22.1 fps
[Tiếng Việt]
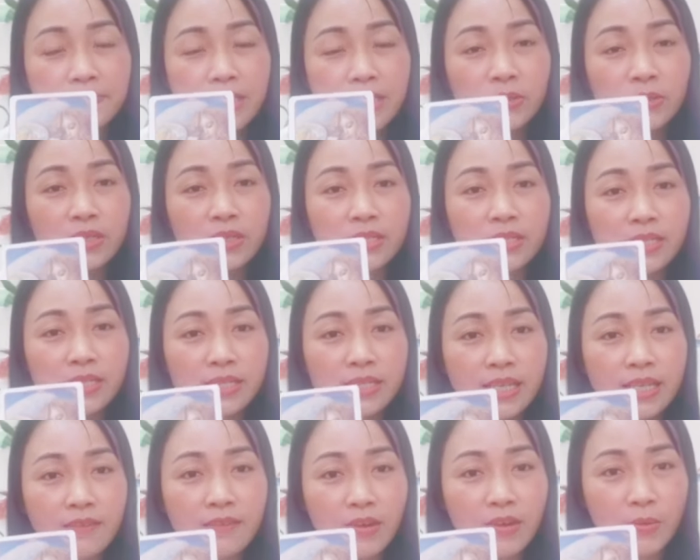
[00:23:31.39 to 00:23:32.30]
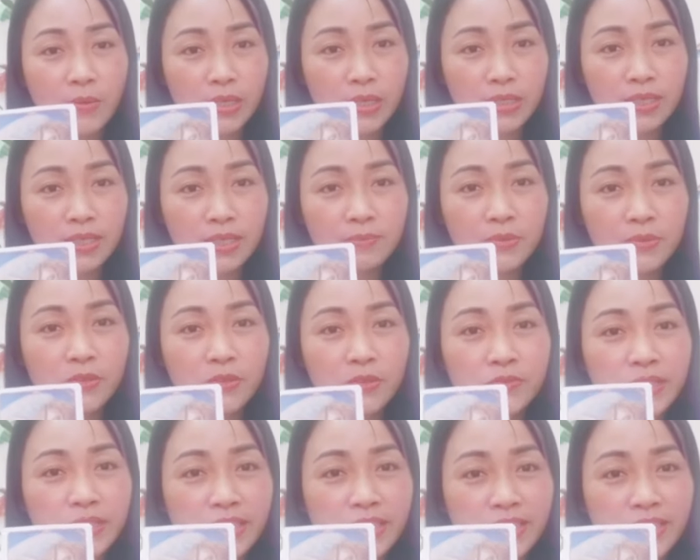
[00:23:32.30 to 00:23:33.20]
yêu thương chia sẻ và quan tâm
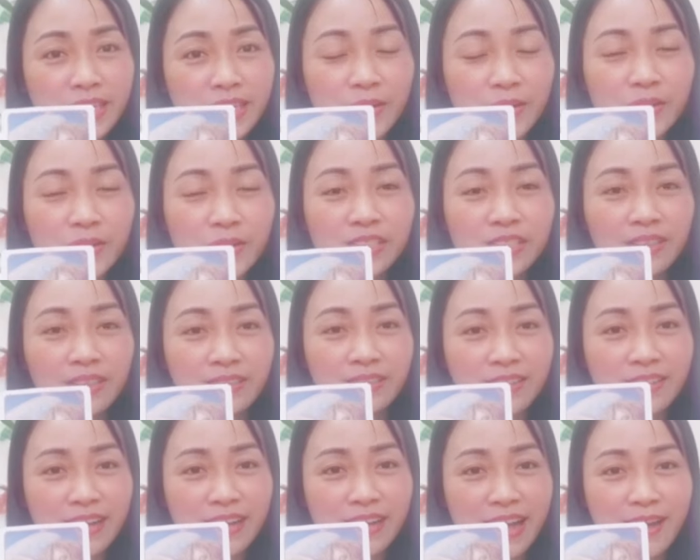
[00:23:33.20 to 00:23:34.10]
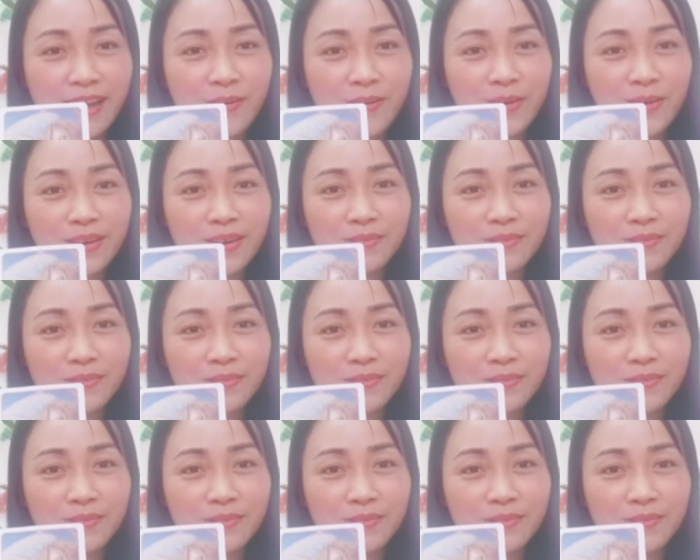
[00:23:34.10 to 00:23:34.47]
đối với cái người có trường năng lượng cao